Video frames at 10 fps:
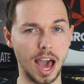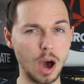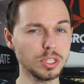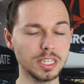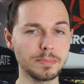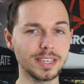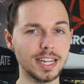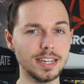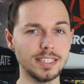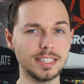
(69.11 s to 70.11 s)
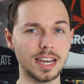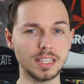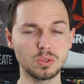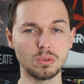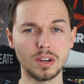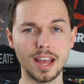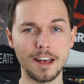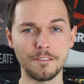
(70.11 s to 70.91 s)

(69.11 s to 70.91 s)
Außerdem gesellen sich dazu